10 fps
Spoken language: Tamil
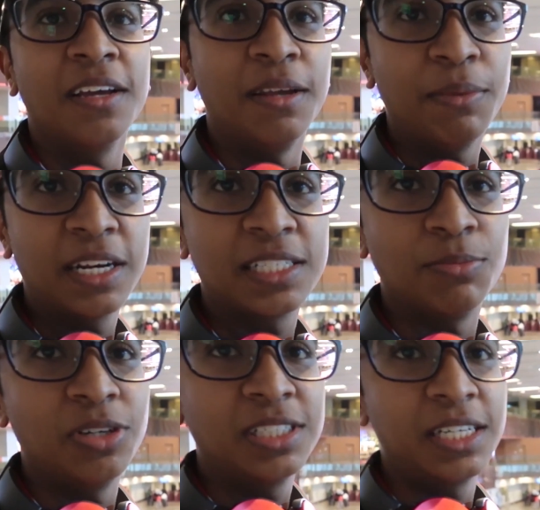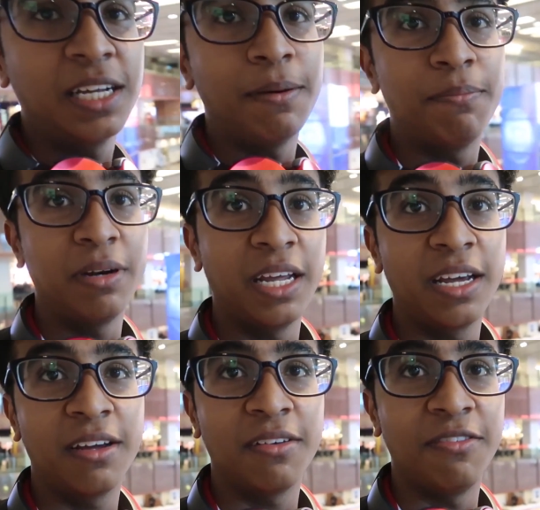இமிக்ரேஷன் முடிச்சுட்டு அப்படியே
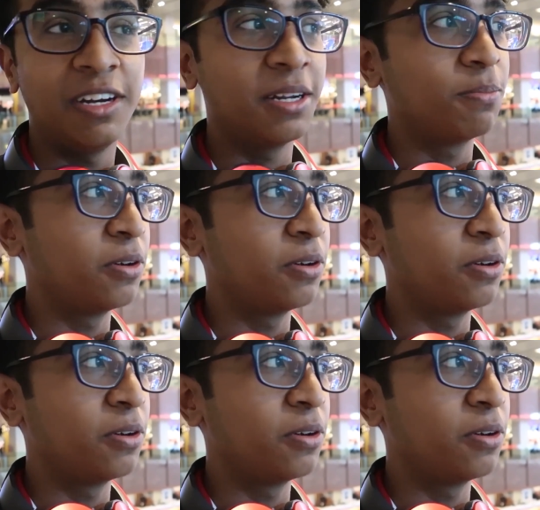வீட்டுக்கு